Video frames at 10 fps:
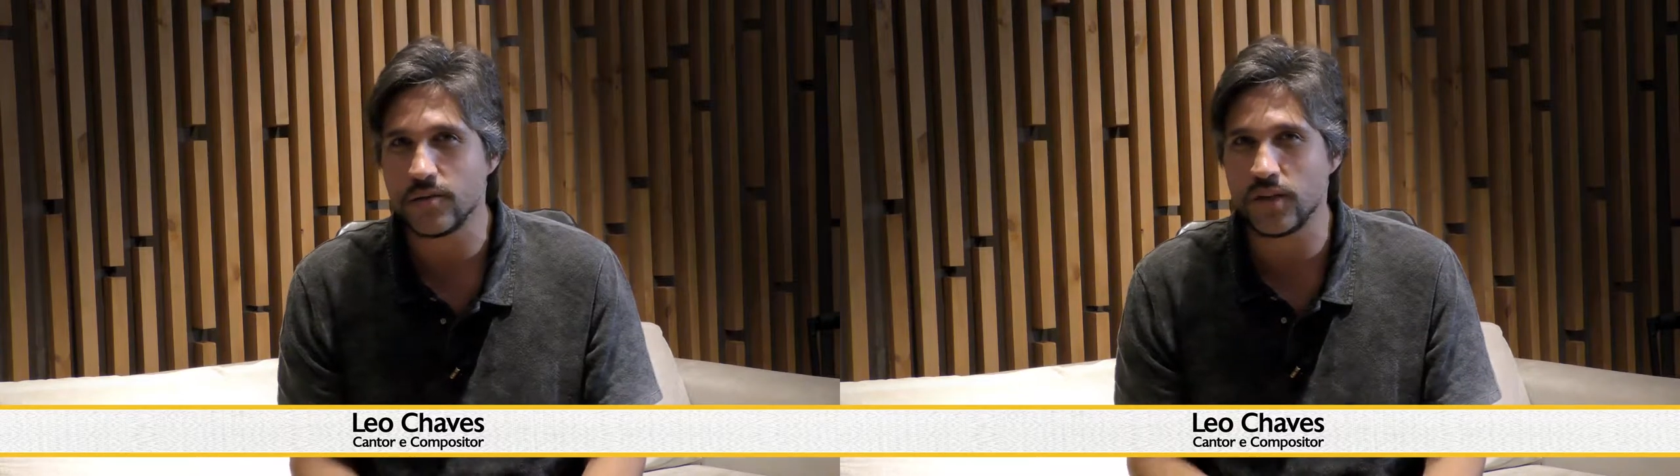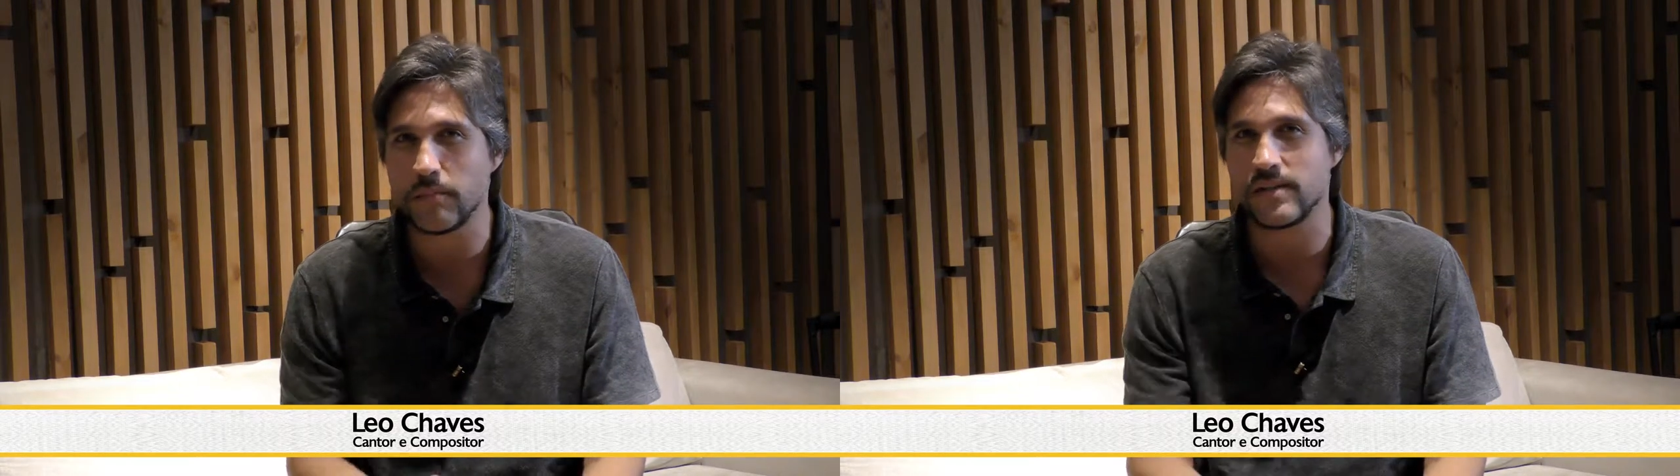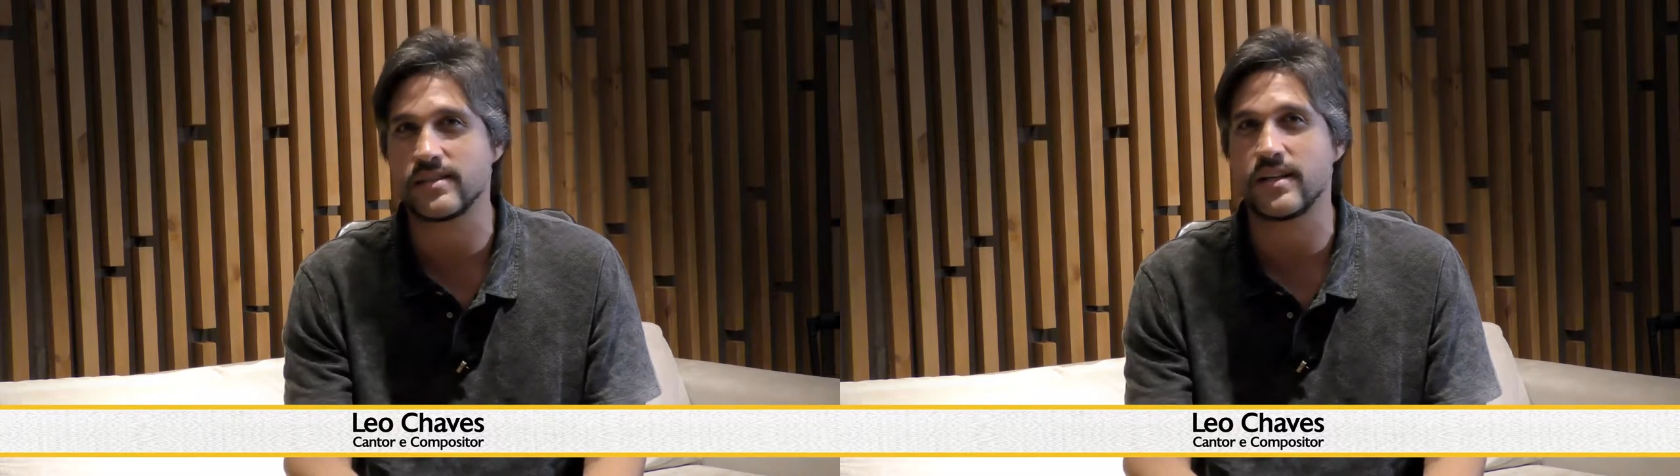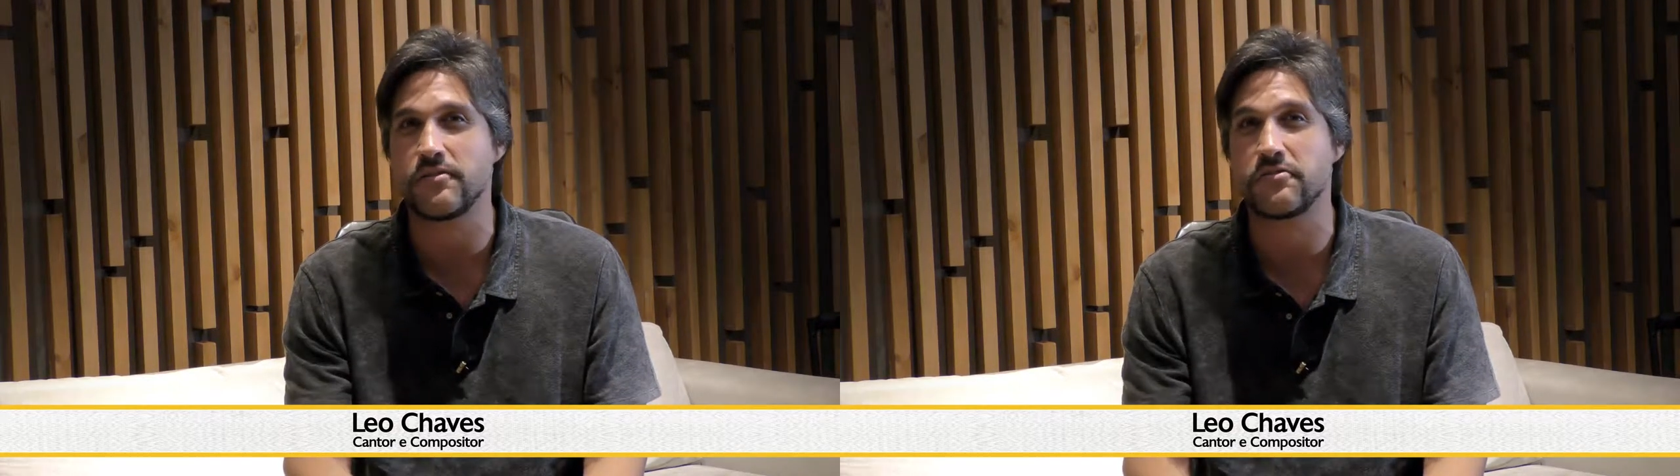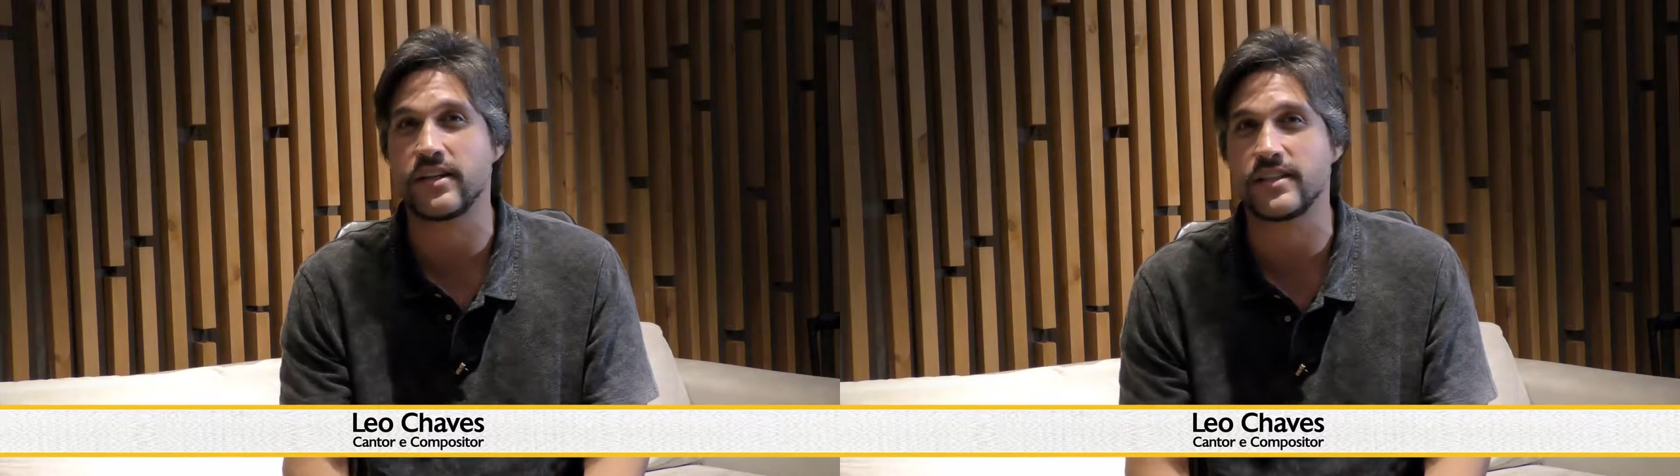do que para seguir
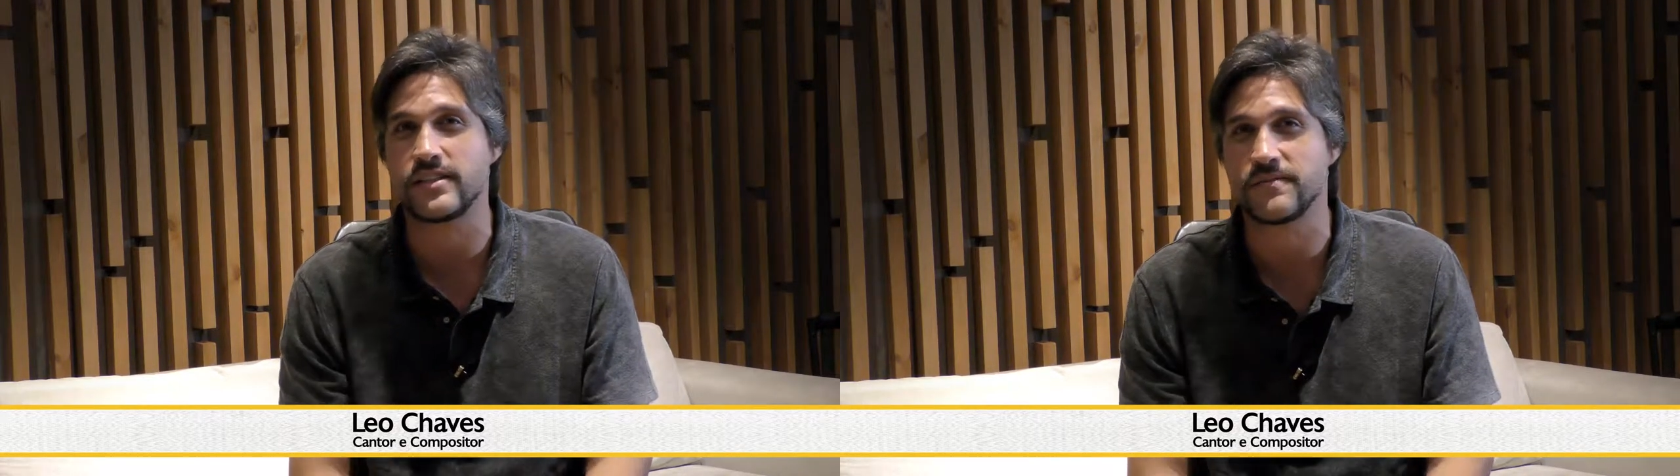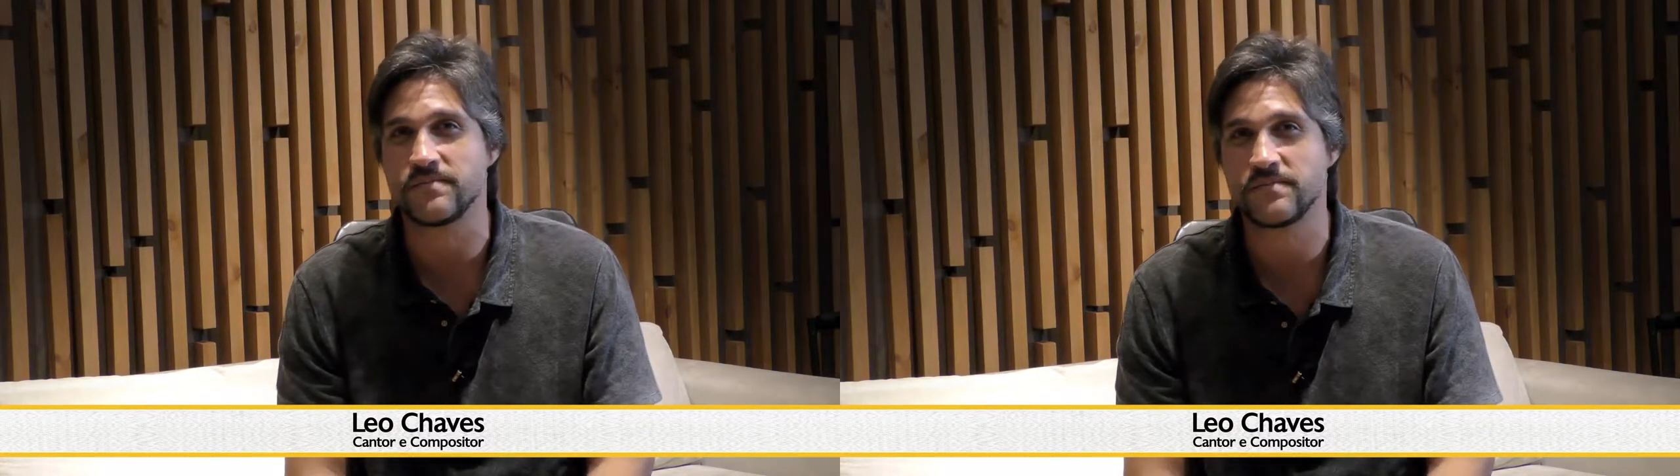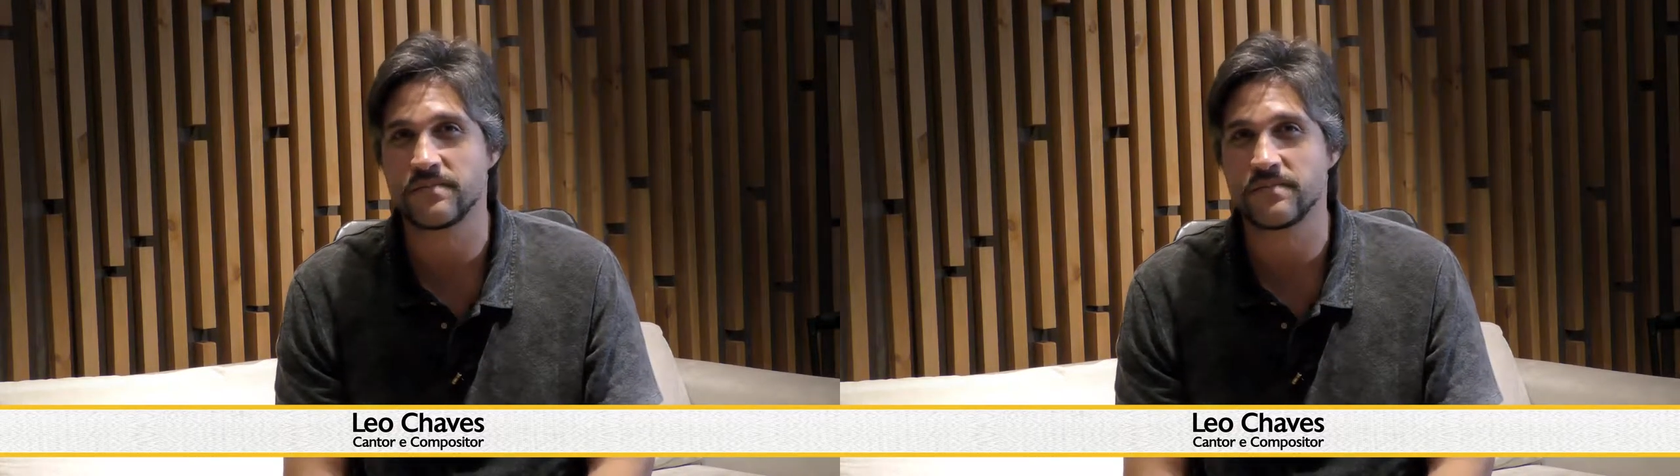em frente.